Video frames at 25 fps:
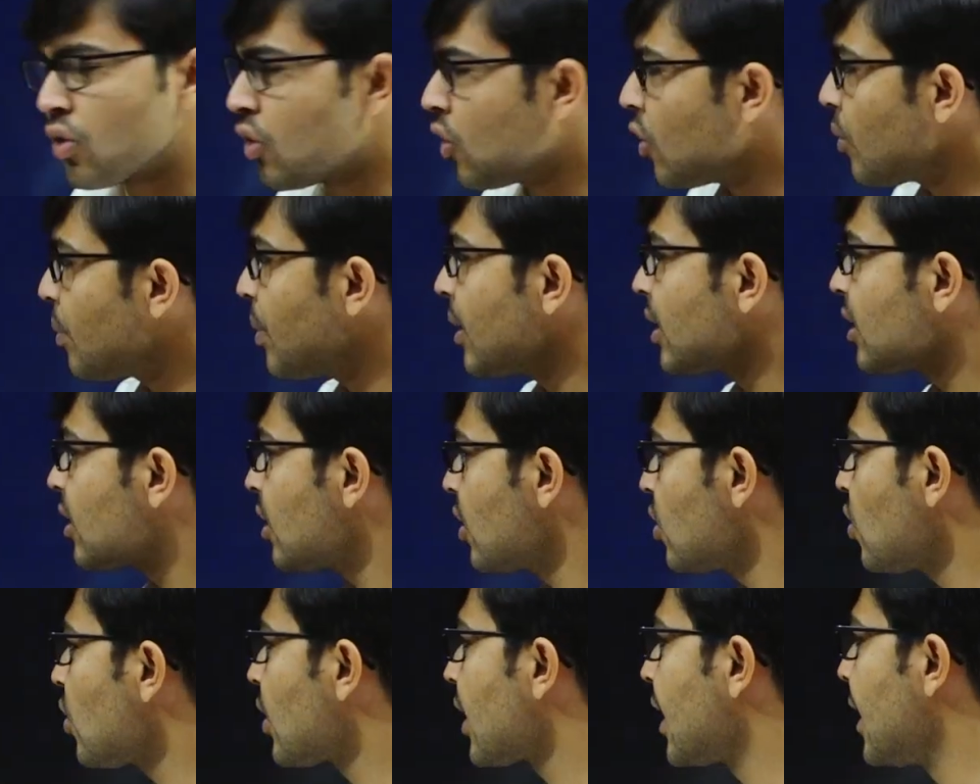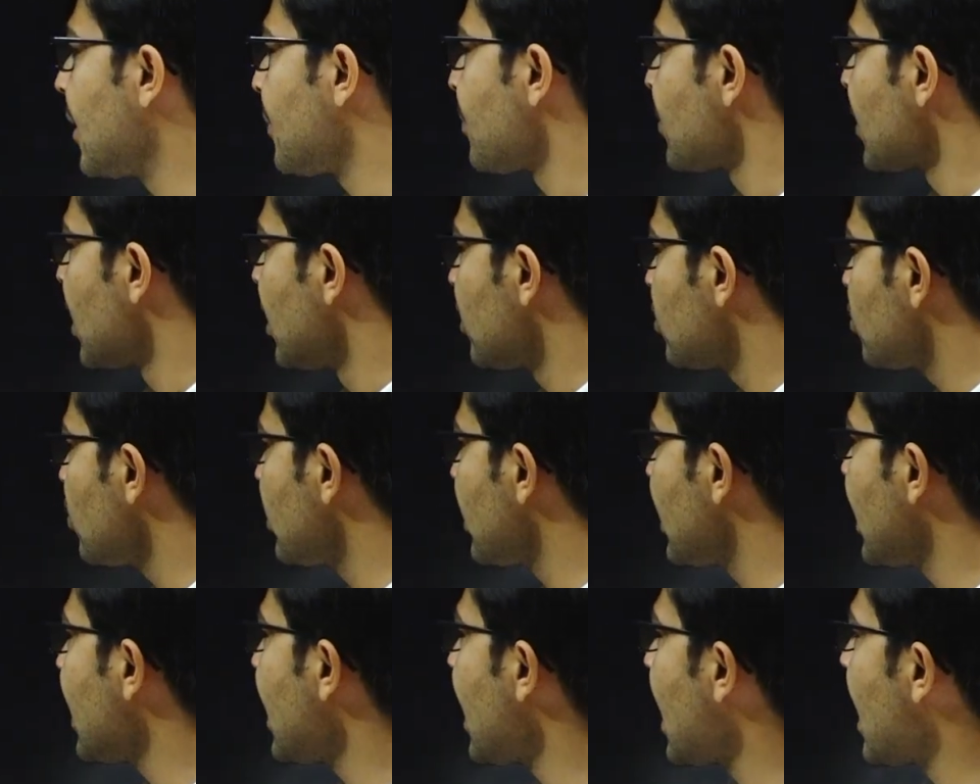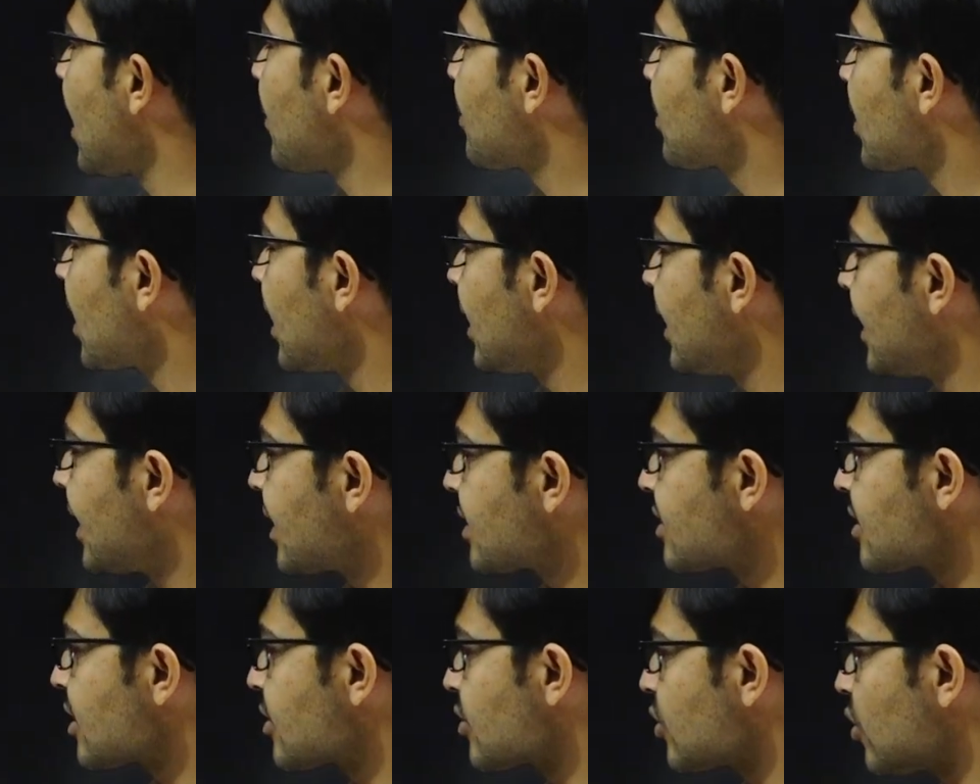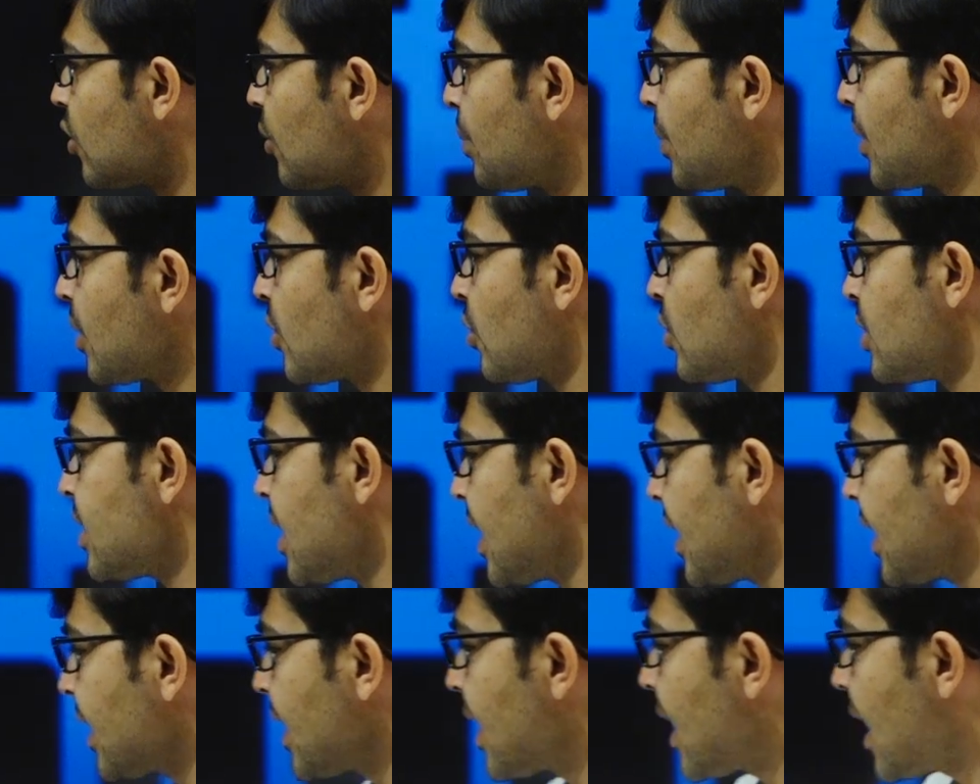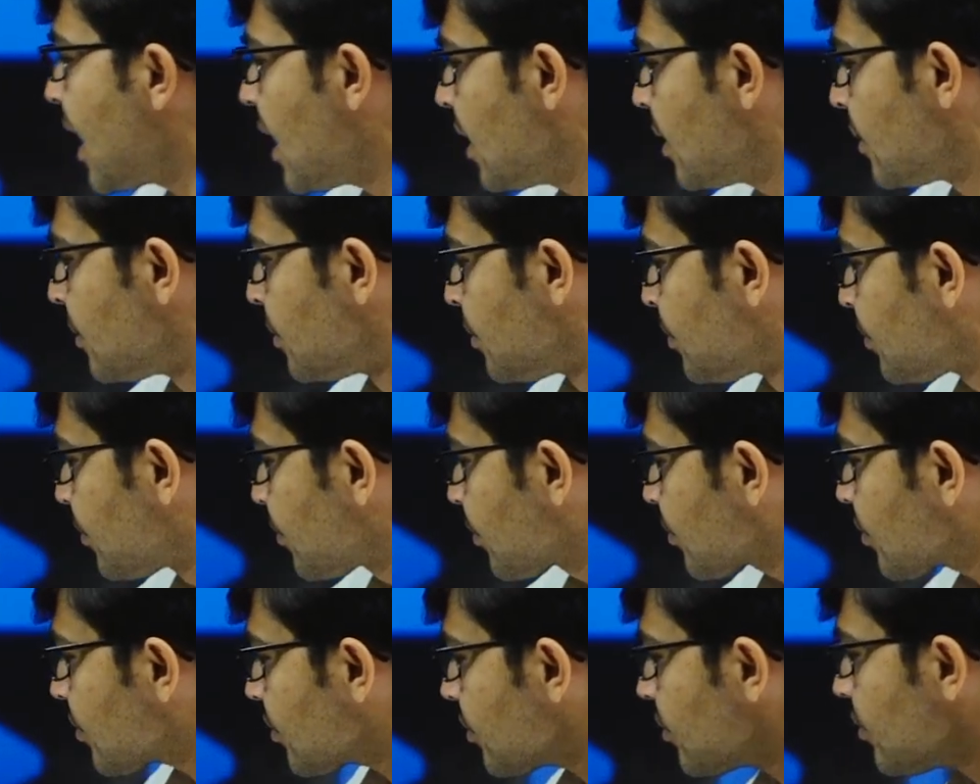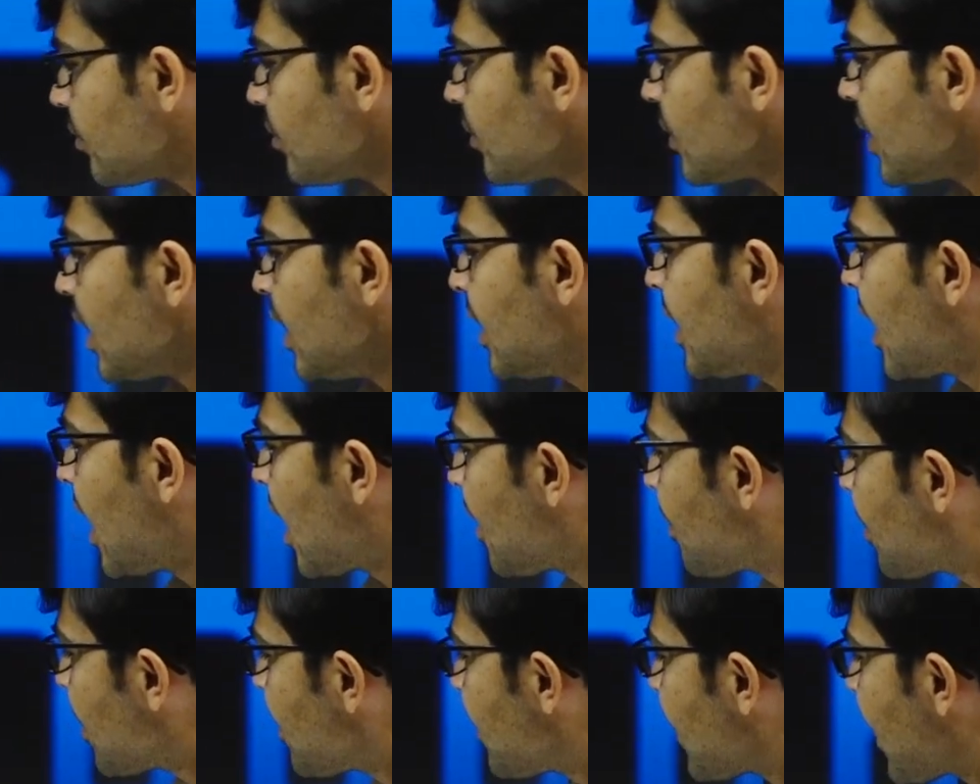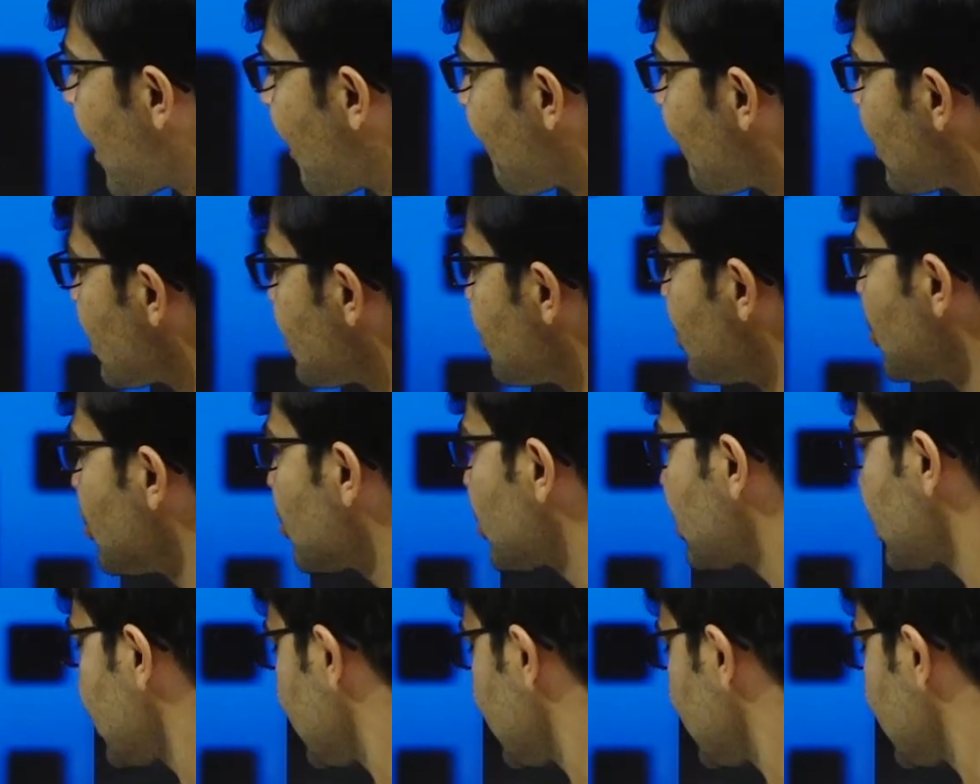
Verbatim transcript: को ओपन करोगे तो ये आपका लेक्चर्स ओपन हो जाएगा यहाँ पे मैं आवाज़ म्यूट